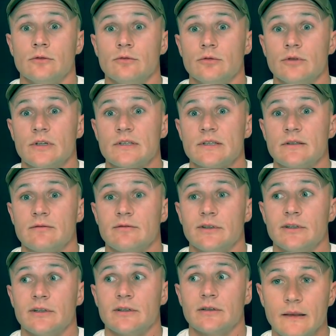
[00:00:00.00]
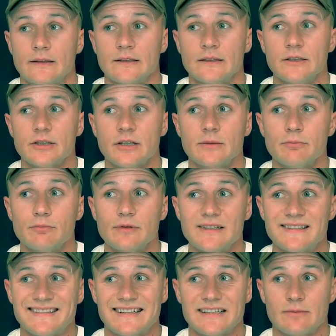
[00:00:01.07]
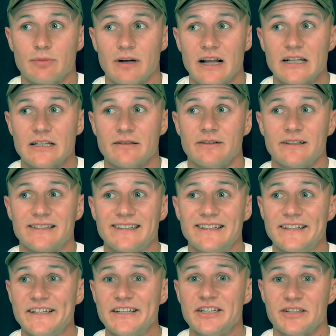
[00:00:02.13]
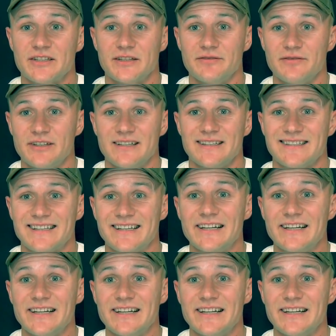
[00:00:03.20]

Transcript: Ну, если вы слишком быстро сбрасываете лишний вес,